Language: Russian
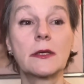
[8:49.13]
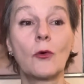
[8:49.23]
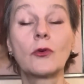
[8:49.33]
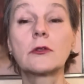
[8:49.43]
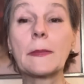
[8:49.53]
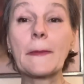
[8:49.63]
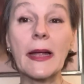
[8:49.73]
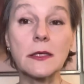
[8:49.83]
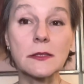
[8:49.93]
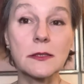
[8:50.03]
от
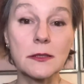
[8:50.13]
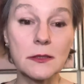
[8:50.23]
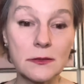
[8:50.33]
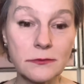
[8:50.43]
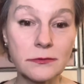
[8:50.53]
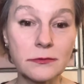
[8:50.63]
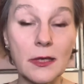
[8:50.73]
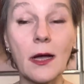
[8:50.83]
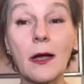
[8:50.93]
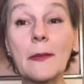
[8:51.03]
политиков,
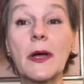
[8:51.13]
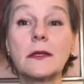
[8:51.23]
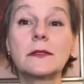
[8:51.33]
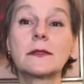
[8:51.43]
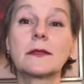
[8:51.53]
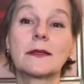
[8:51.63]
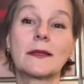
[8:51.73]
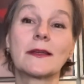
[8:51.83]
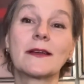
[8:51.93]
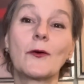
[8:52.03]
а
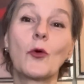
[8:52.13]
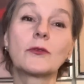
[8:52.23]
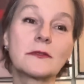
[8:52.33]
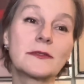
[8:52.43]
политики от